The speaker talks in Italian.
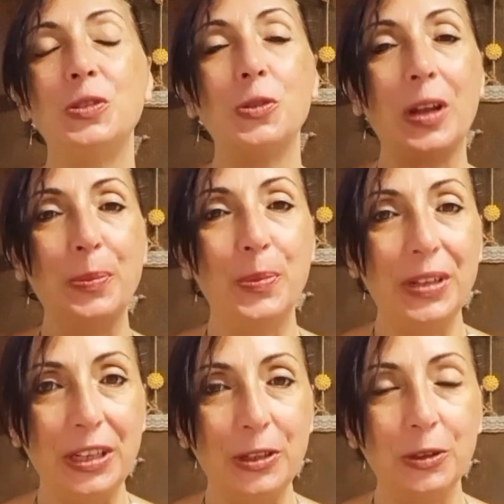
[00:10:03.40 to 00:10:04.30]
questo
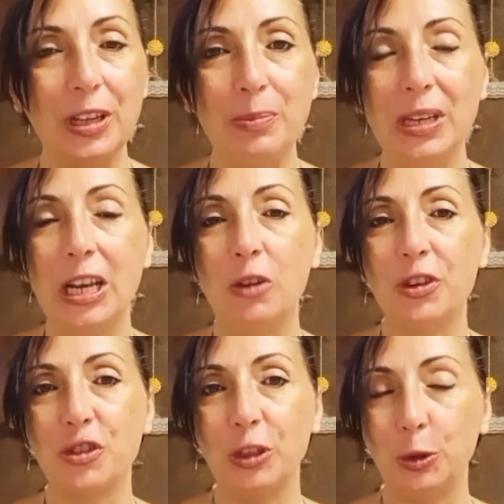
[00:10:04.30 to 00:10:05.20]
camperino del
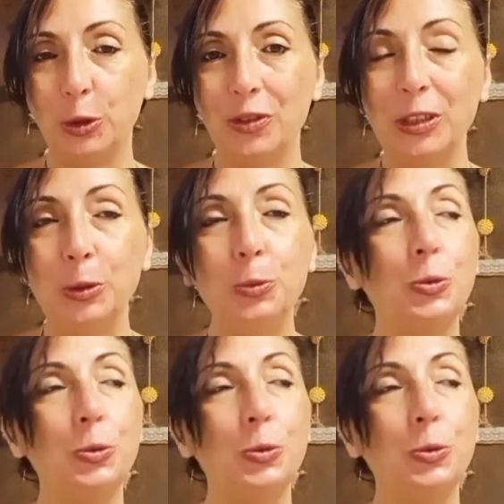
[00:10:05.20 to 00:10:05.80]
1991